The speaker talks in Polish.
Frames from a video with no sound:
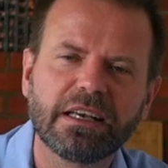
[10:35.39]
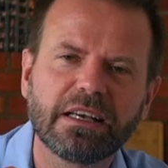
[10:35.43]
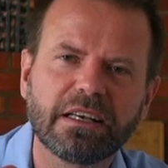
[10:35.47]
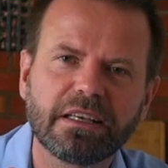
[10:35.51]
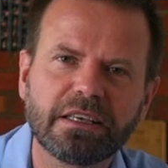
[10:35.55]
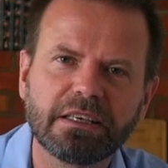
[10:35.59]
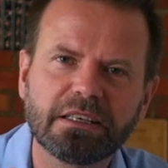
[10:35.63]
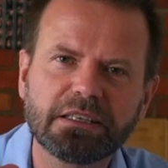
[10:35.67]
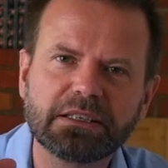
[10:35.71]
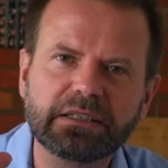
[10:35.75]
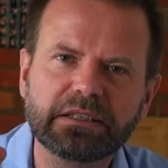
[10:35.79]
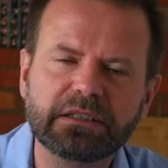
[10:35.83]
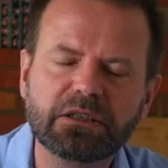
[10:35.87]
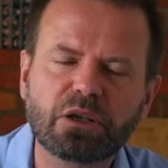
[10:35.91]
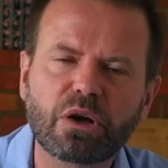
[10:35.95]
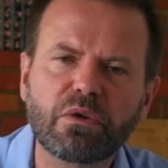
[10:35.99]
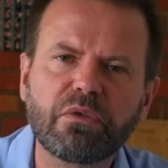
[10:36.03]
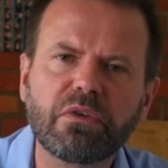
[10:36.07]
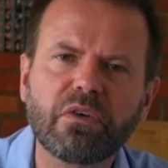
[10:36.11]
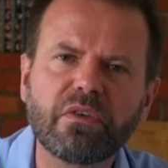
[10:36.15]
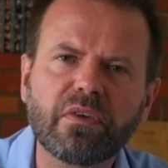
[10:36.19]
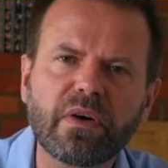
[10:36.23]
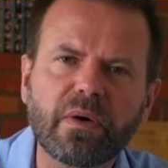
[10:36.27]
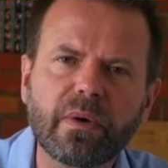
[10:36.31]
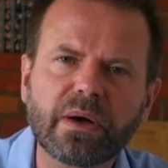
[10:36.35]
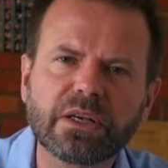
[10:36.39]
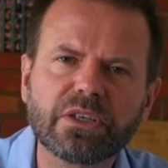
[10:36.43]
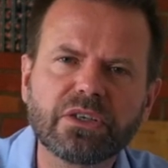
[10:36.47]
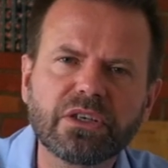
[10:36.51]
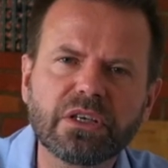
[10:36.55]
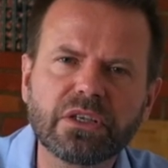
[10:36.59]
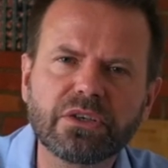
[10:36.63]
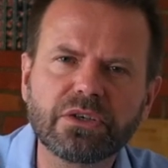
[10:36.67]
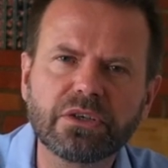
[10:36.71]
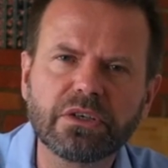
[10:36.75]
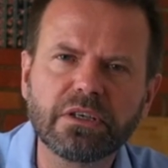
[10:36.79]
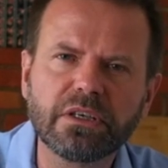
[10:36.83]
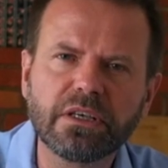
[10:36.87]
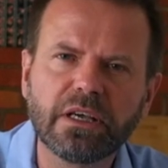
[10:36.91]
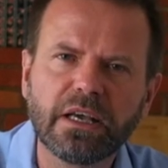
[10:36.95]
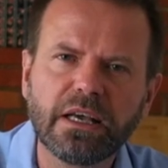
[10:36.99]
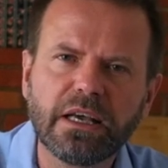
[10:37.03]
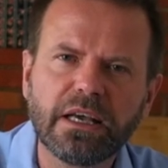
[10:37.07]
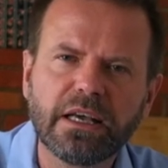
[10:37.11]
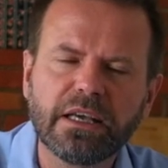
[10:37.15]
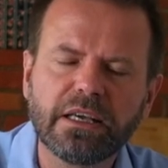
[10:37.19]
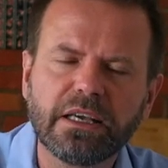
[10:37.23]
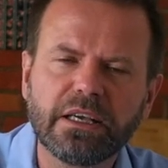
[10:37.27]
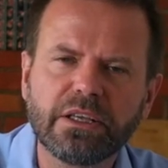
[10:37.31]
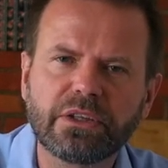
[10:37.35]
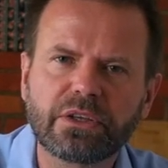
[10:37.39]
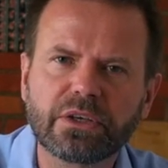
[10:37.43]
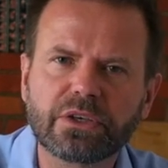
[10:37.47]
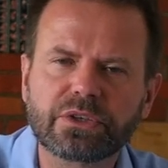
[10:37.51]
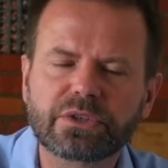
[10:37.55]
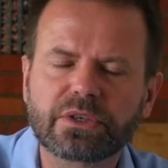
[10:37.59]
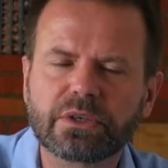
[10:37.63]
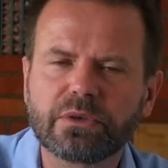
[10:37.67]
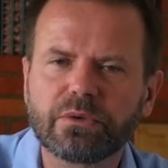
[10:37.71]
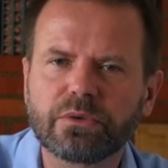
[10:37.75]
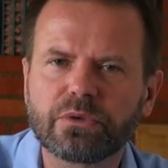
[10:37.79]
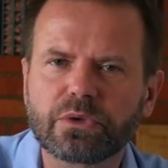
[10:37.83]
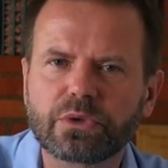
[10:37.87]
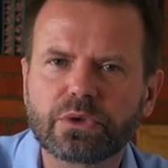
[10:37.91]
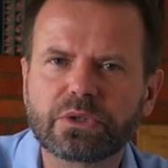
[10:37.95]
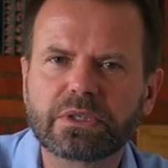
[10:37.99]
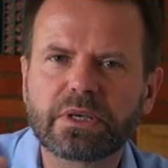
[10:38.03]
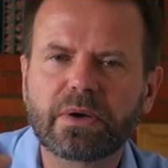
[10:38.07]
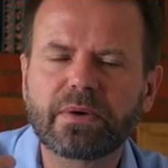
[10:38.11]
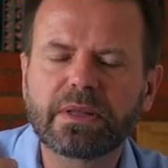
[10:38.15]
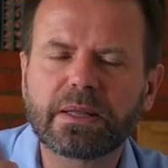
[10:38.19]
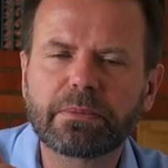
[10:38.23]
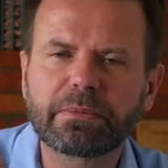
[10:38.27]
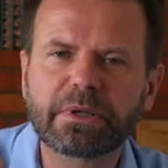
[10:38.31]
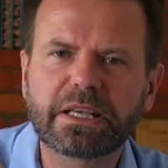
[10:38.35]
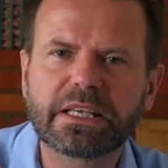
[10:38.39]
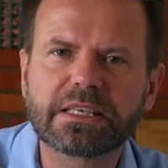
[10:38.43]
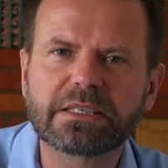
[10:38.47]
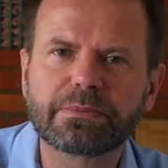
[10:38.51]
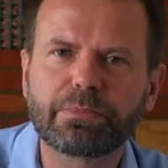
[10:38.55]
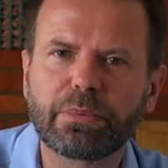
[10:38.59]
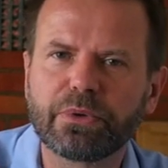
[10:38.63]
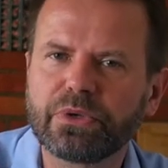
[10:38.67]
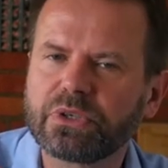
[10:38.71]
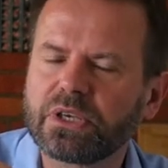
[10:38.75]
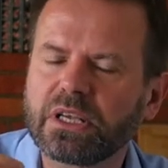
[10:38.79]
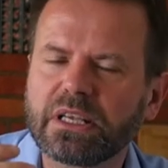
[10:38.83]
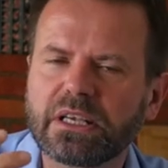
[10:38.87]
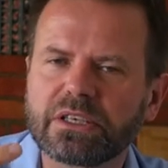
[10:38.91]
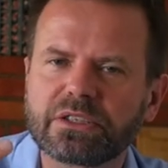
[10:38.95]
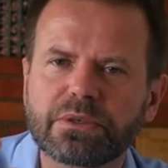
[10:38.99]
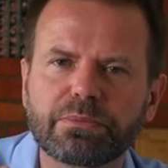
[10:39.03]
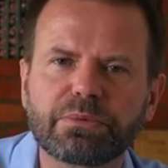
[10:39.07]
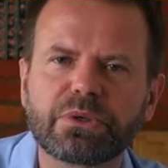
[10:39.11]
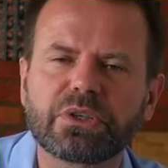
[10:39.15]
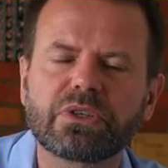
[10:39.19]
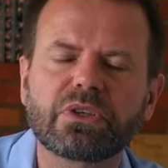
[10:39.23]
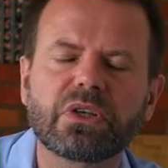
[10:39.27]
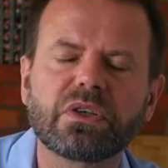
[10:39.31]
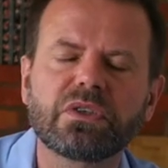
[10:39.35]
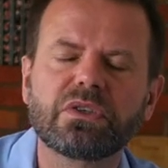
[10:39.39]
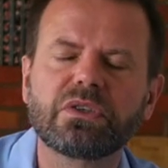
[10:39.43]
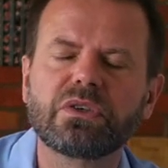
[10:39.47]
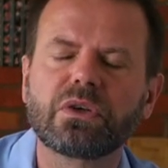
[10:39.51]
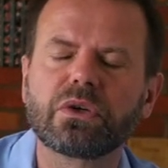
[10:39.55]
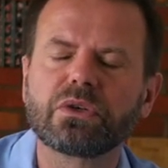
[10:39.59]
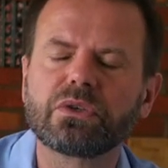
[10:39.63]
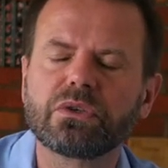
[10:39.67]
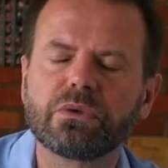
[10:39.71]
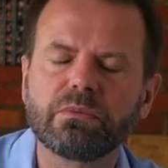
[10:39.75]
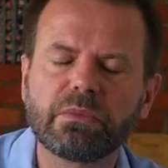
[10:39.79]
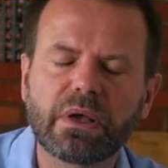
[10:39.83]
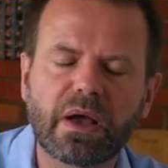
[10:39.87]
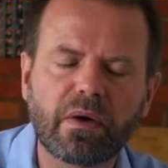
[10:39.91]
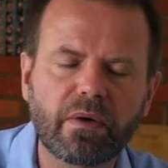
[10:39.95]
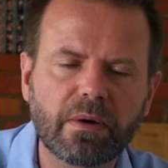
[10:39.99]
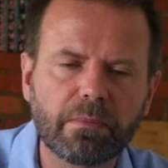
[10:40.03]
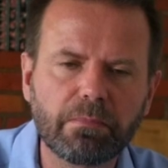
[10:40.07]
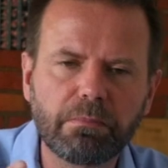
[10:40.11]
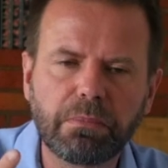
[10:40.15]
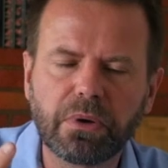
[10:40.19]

e, strofowała dzieci i to jeszcze rzucała nam takie spojrzenia, że przez to jest zrozumiałe,